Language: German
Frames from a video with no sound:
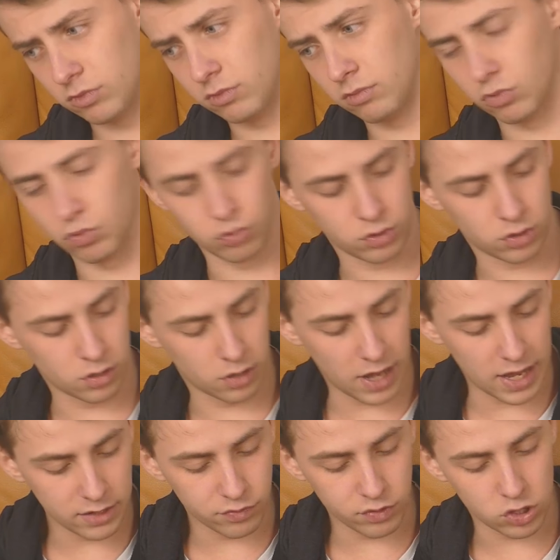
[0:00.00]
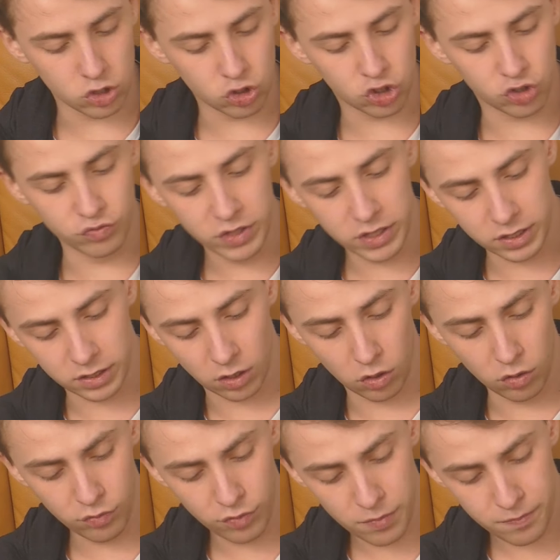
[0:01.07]
Die Dose geht etwas schwierig
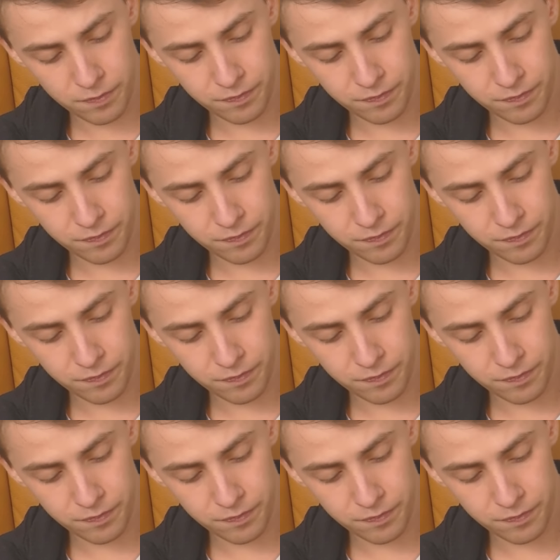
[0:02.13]
auf.